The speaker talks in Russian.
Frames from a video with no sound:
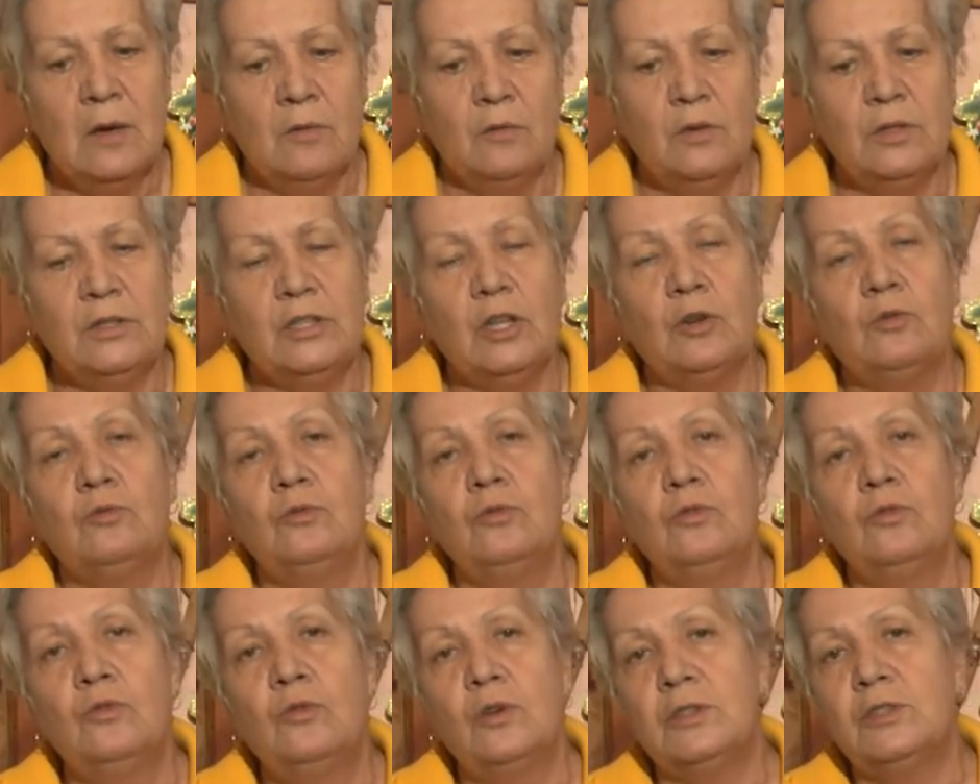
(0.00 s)
Вот
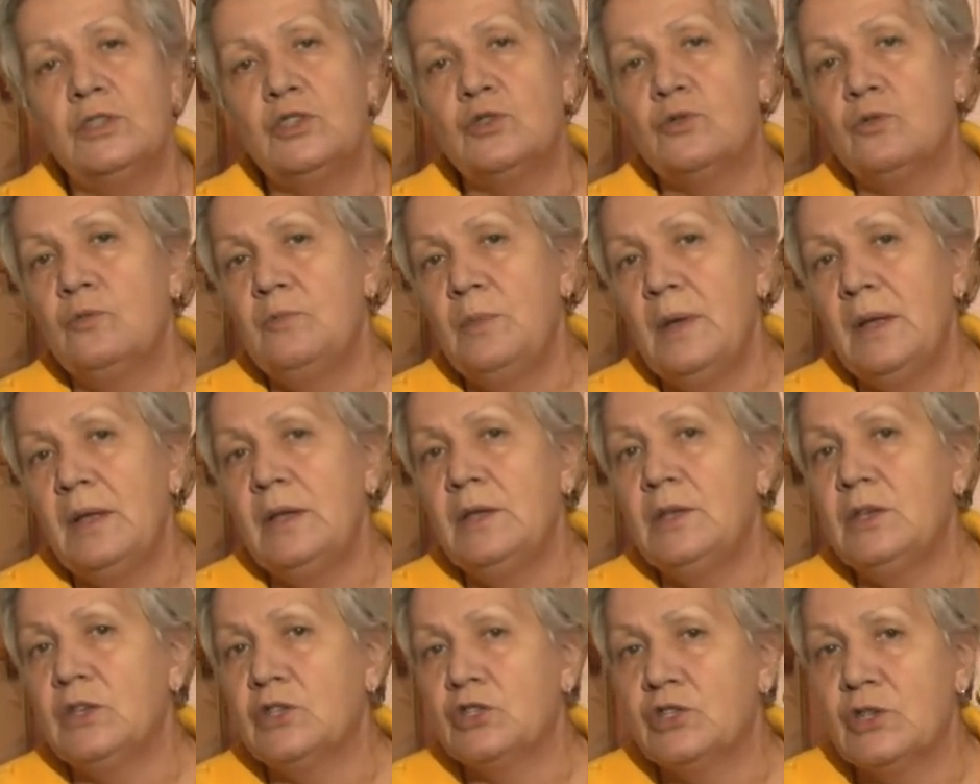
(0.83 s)
такую горсточку
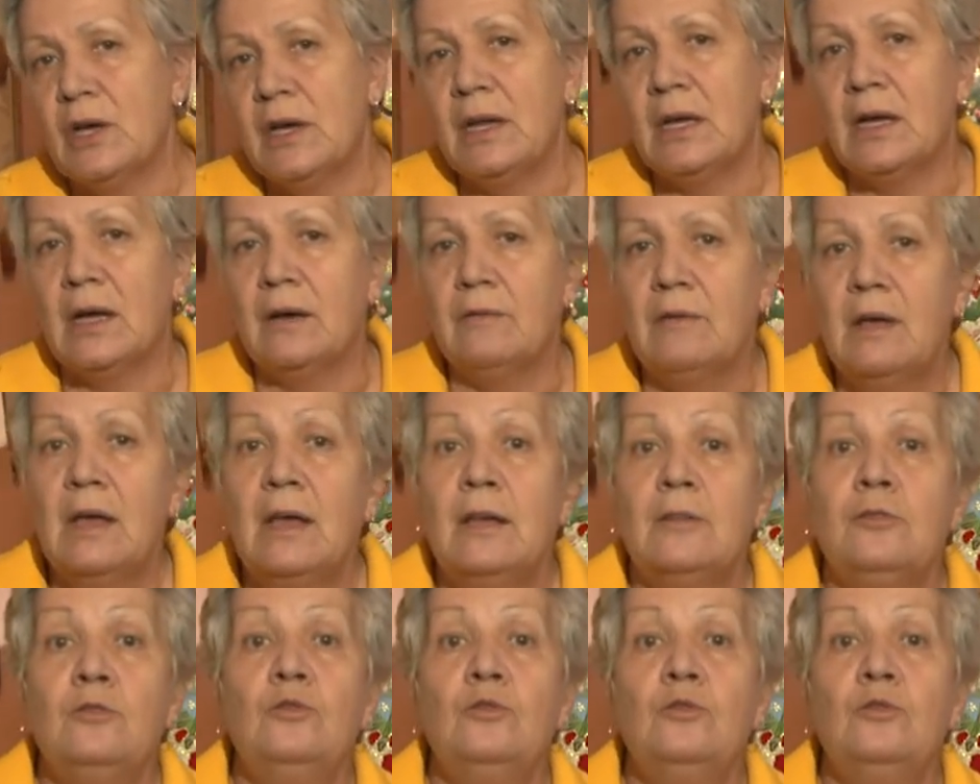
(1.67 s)
беленьких шариков.